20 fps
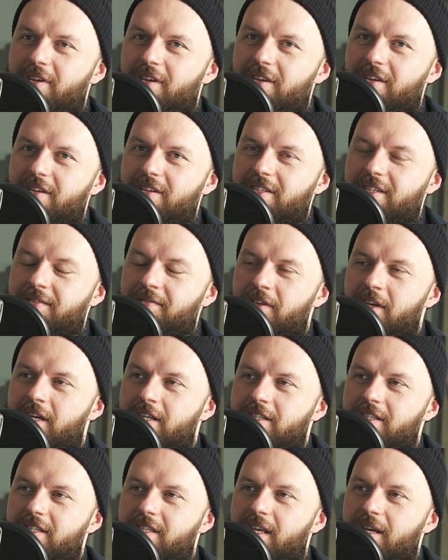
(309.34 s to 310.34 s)
i zawija
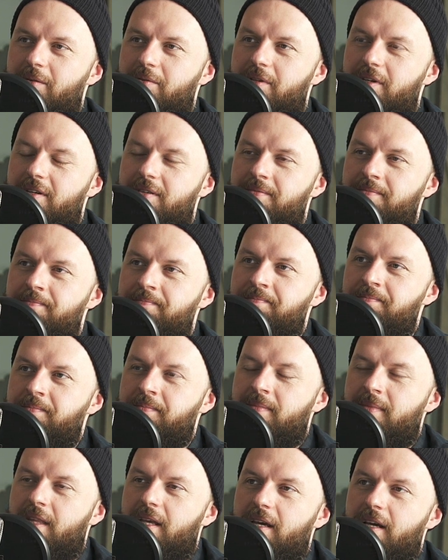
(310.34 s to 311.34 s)
się z giełdy.
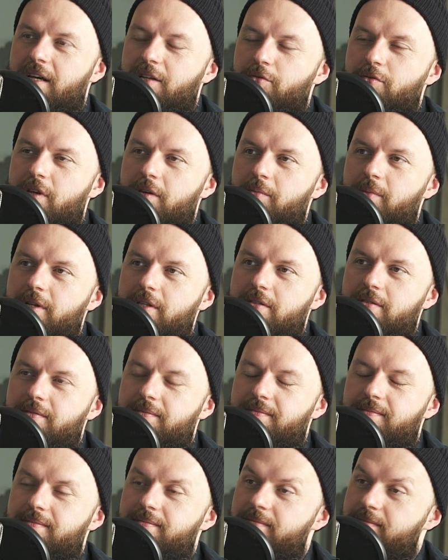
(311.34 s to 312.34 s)
No, nie Tutaj tak łatwo.
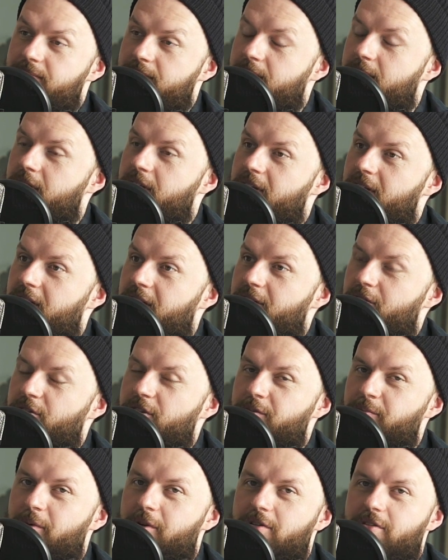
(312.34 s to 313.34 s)
Bar- to nie
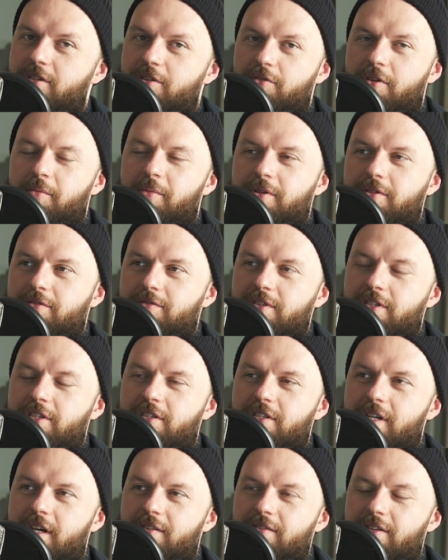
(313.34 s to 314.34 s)
jest proste. To jest bardzo właśnie
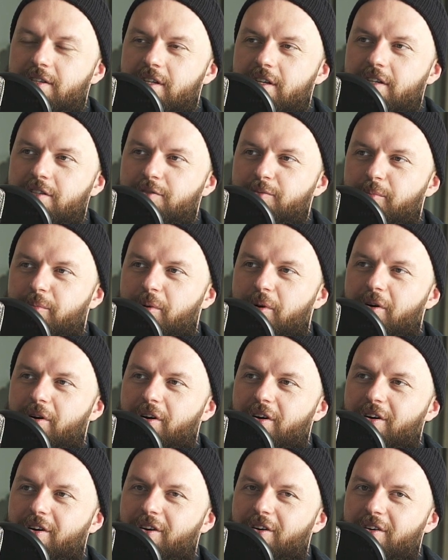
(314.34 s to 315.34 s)
ciekawa rzecz,
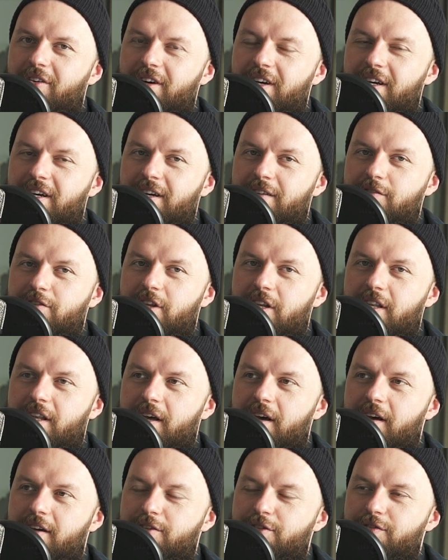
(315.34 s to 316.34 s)
bo e, w
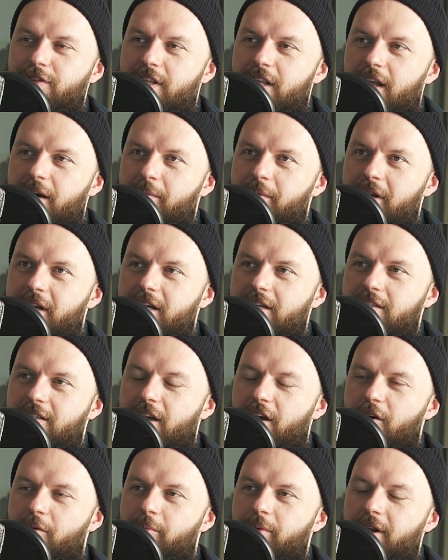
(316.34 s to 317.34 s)
świetle, w świetle
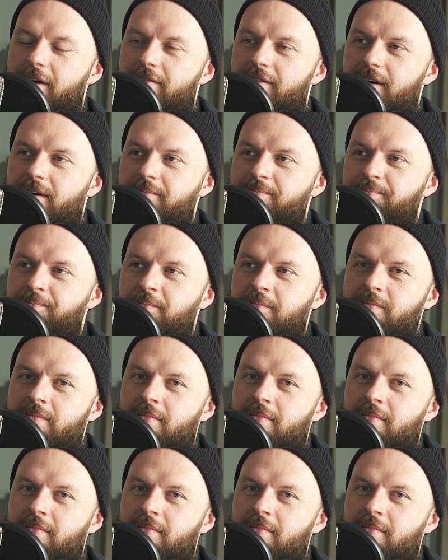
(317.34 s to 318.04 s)
amerykańskiego prawa,